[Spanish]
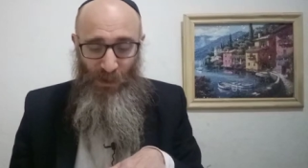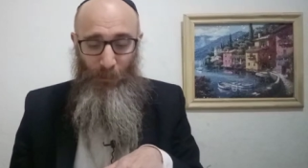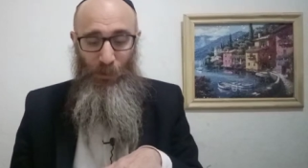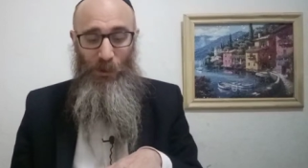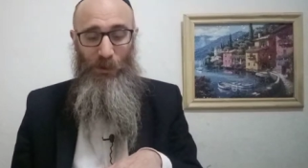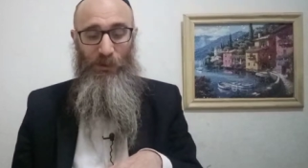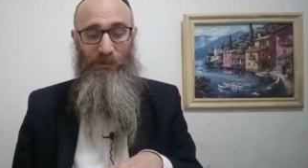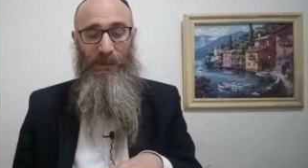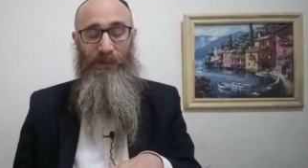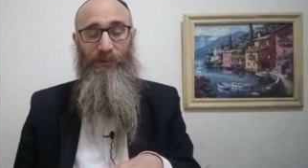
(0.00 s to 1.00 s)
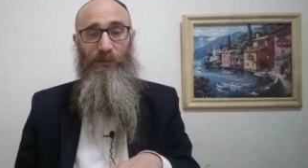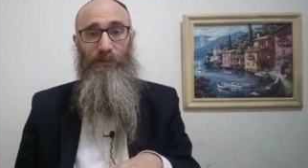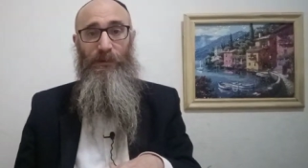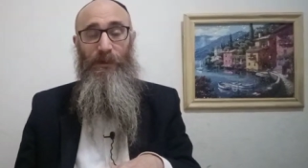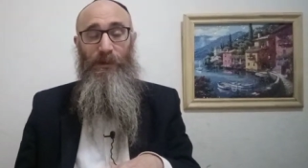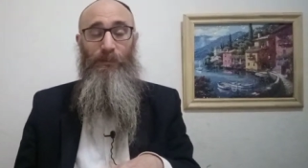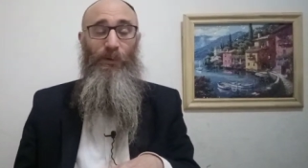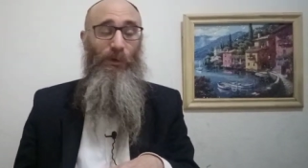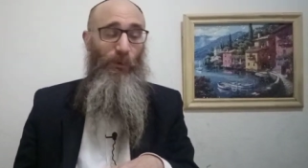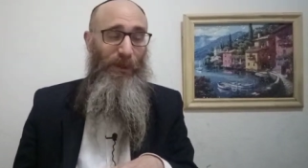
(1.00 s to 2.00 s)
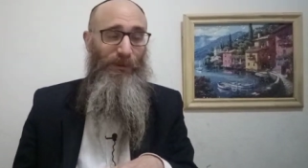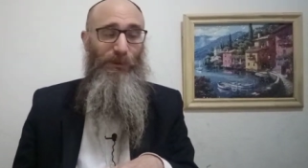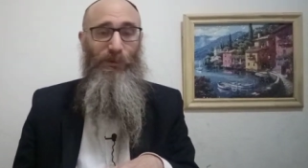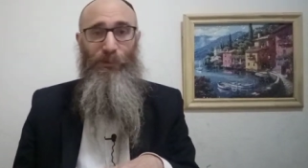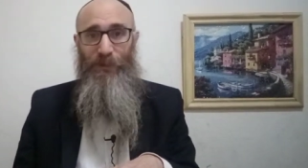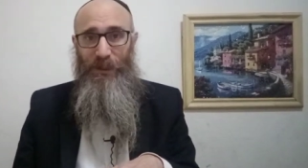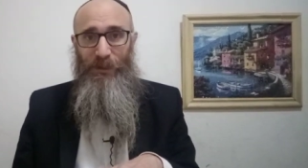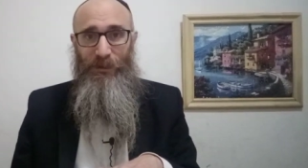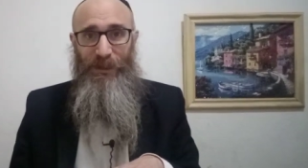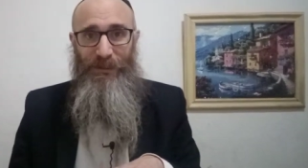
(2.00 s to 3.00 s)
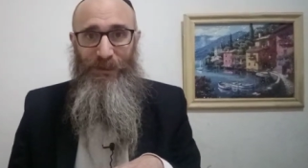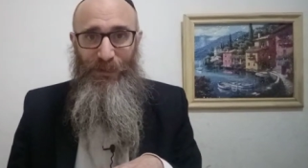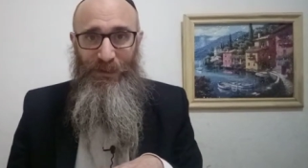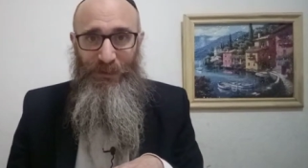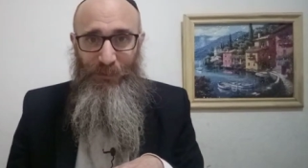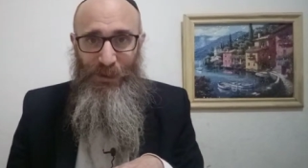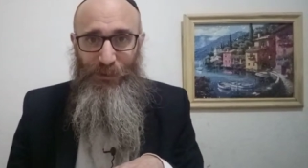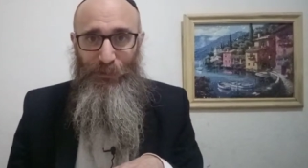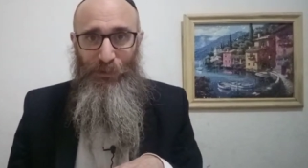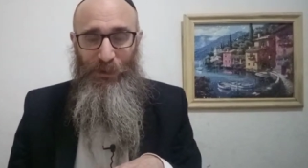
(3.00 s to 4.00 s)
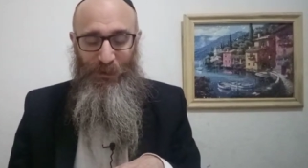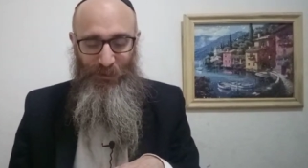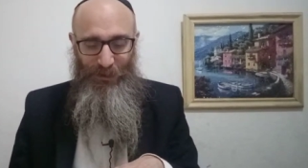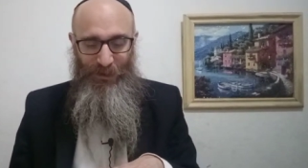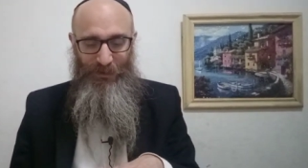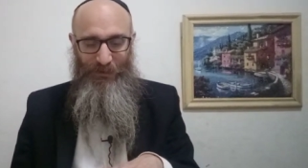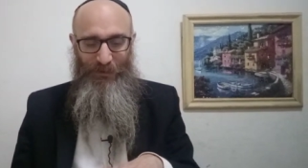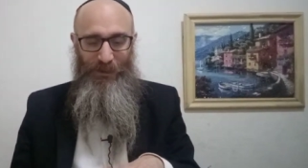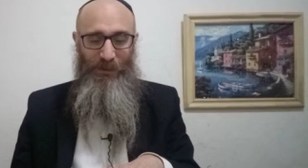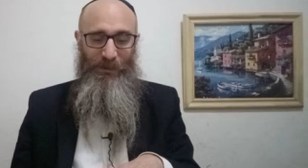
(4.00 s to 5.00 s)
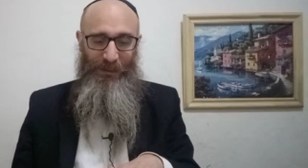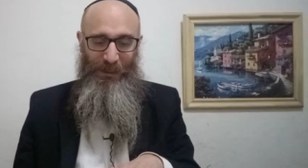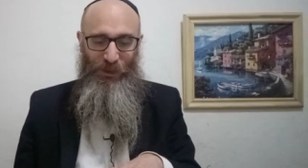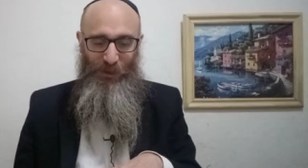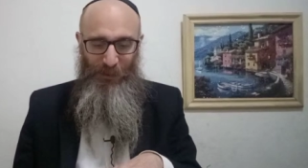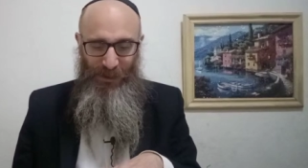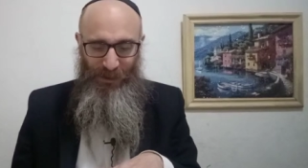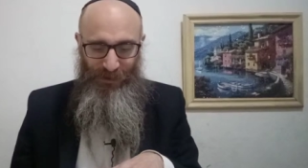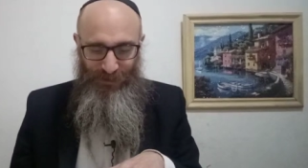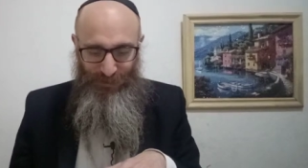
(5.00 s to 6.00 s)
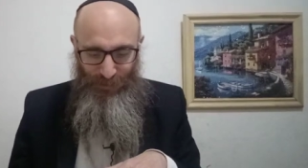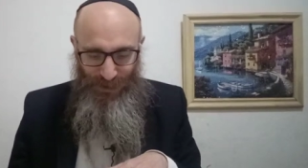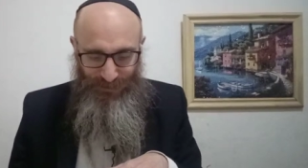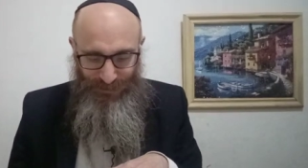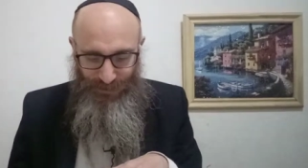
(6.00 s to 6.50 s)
Por lo tanto, por cuanto tuvieron este pensamiento en sus corazones, Rashi explica, Nisbat